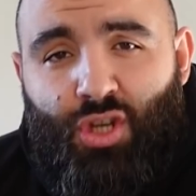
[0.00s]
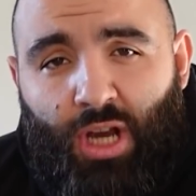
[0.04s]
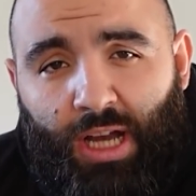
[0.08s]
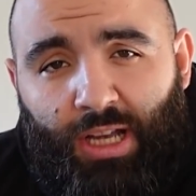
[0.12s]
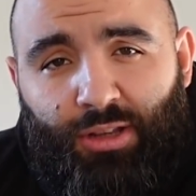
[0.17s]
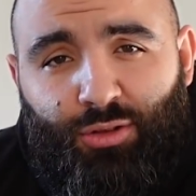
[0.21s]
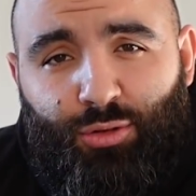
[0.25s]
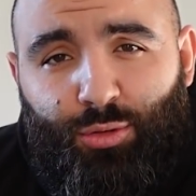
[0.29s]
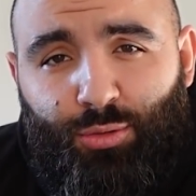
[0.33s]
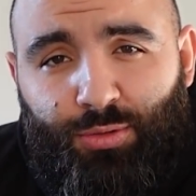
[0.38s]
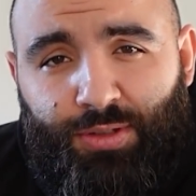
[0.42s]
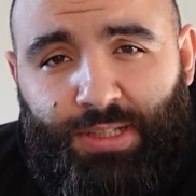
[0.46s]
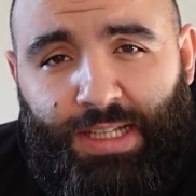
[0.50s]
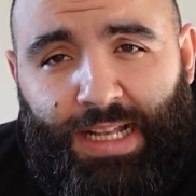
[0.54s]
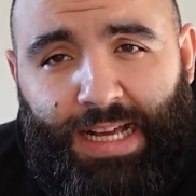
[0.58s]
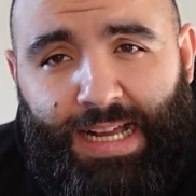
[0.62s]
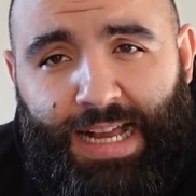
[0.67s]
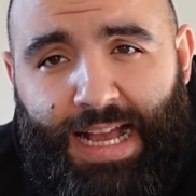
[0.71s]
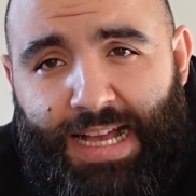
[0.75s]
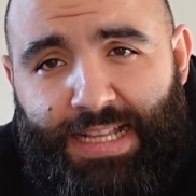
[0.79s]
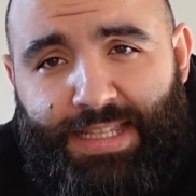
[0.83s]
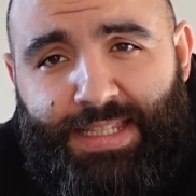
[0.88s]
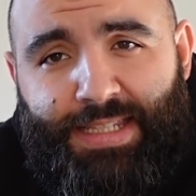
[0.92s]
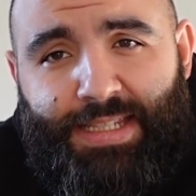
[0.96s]
Ciao a tutti
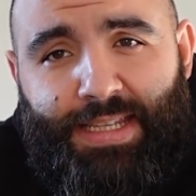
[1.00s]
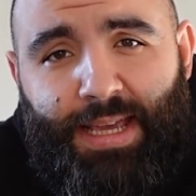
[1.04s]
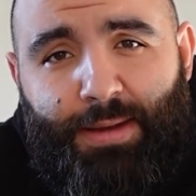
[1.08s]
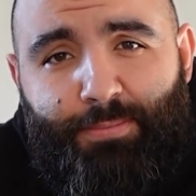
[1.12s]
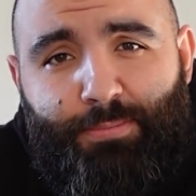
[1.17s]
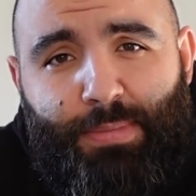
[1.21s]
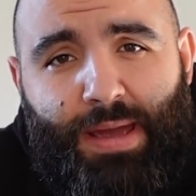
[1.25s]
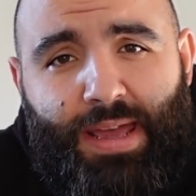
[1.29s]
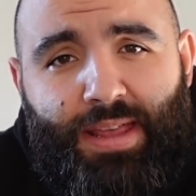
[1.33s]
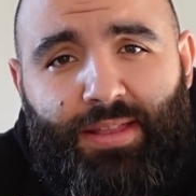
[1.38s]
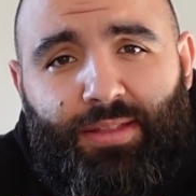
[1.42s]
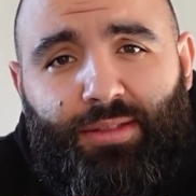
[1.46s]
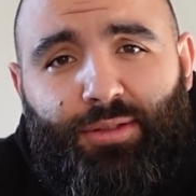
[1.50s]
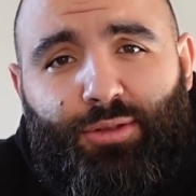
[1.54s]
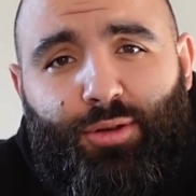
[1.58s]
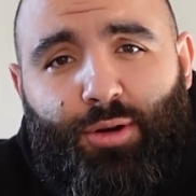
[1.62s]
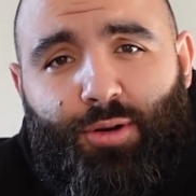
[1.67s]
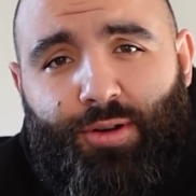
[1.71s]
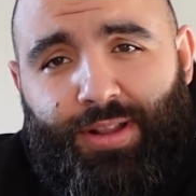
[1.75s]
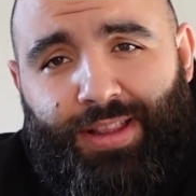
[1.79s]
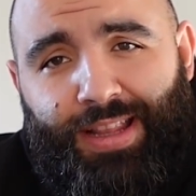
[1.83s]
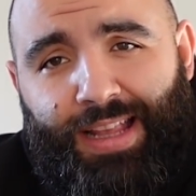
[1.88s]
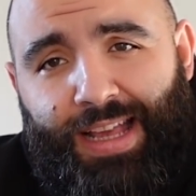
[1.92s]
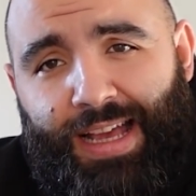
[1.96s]
ragazzi e
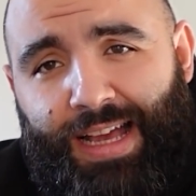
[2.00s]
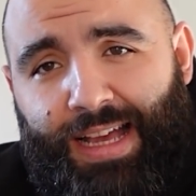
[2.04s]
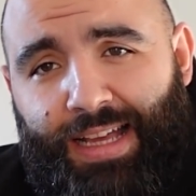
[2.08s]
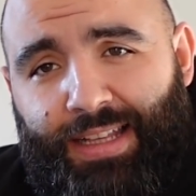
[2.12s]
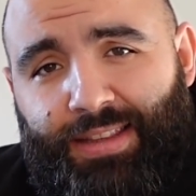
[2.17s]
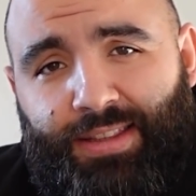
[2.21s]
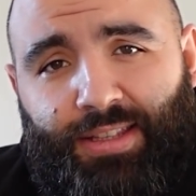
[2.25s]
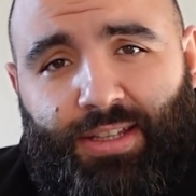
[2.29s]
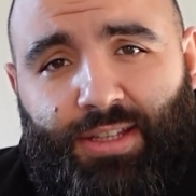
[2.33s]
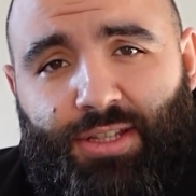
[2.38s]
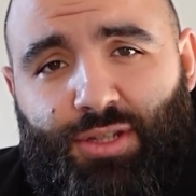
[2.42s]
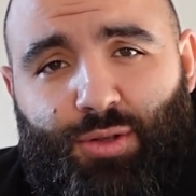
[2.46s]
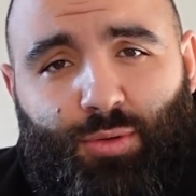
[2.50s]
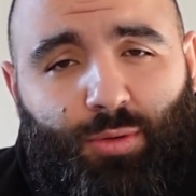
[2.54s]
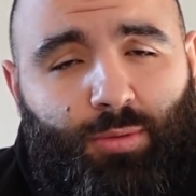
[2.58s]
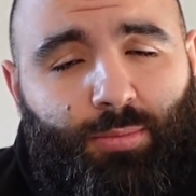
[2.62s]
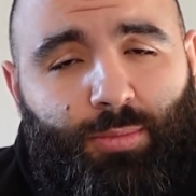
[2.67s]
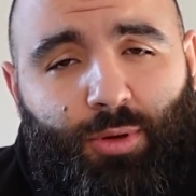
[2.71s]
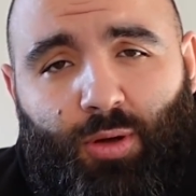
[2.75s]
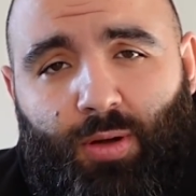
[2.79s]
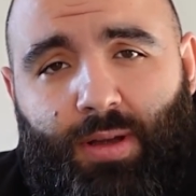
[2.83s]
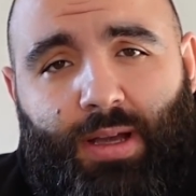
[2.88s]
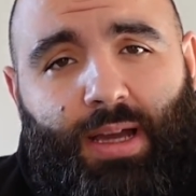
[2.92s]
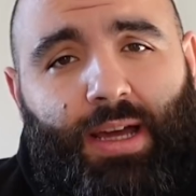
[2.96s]
bentornati sul
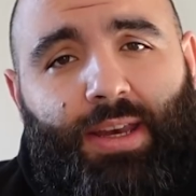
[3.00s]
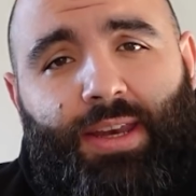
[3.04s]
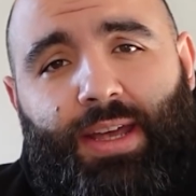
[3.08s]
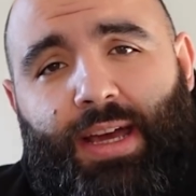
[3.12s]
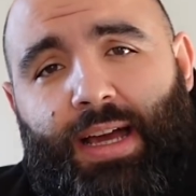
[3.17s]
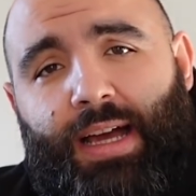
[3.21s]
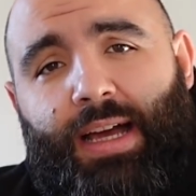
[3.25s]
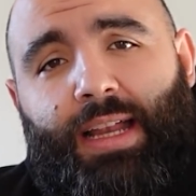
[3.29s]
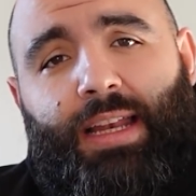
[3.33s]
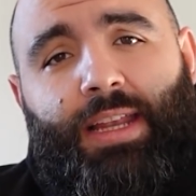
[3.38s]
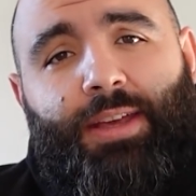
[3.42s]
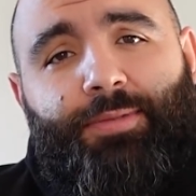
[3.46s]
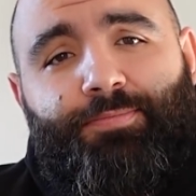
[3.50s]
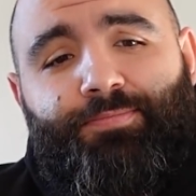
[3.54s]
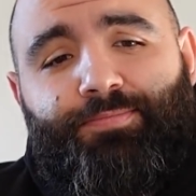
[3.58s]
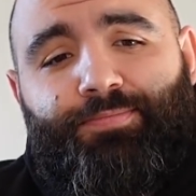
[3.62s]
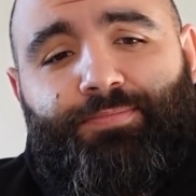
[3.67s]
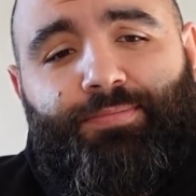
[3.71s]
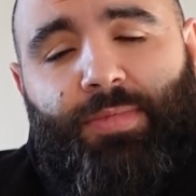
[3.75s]
mio canale.